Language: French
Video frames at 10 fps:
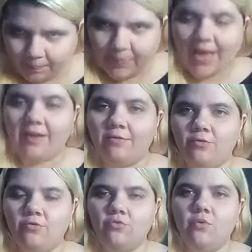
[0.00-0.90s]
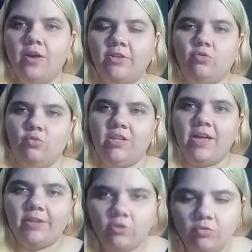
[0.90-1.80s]
Bienvenue à toutes et
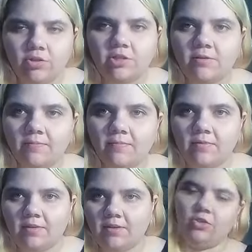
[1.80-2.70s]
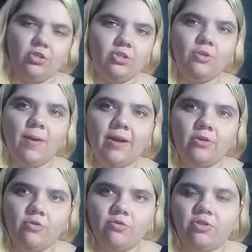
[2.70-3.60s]
à tous. Je suis
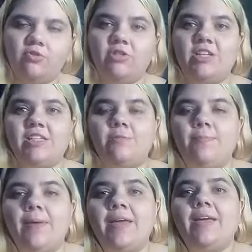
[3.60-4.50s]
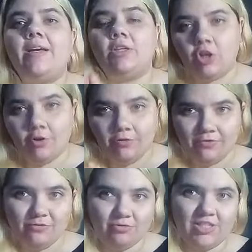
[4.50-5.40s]
Marius, j'espère que
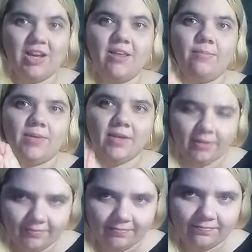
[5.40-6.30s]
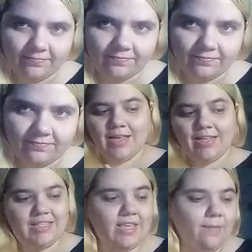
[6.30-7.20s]
vous allez bien.
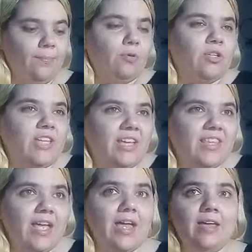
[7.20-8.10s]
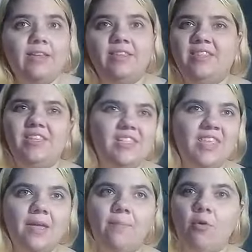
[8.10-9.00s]
Si pour certains
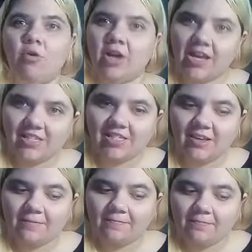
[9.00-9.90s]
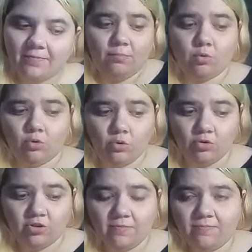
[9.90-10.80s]
Disney progresse, pour
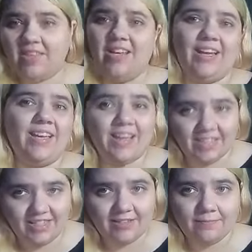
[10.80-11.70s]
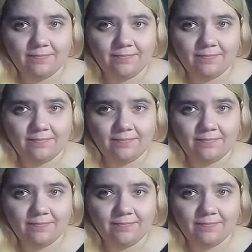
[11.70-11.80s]
d'autres il régresse.